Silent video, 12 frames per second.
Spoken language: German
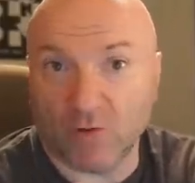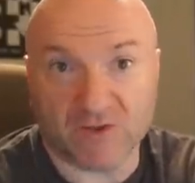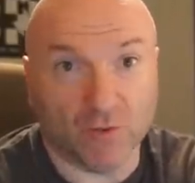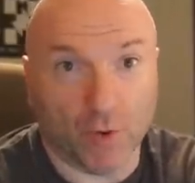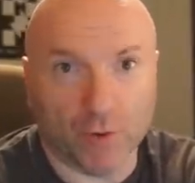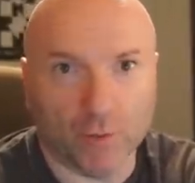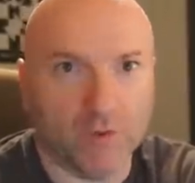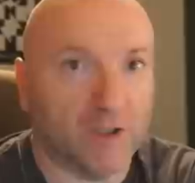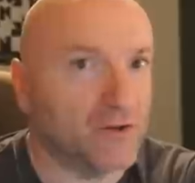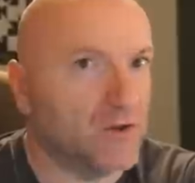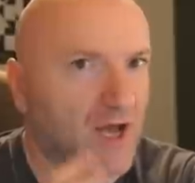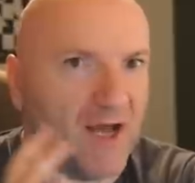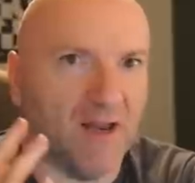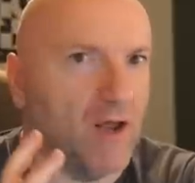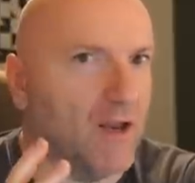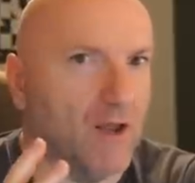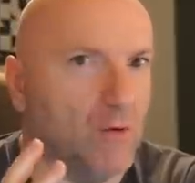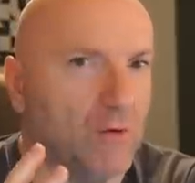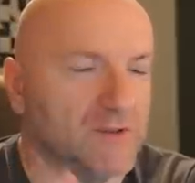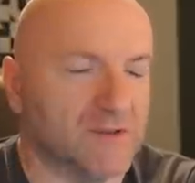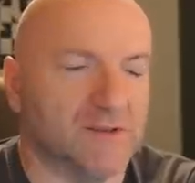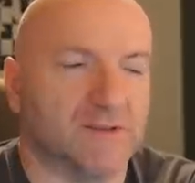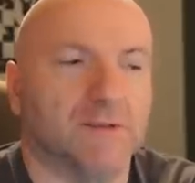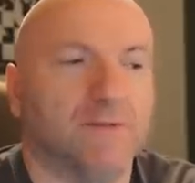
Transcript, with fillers: 1900 aller, allerhöchstens.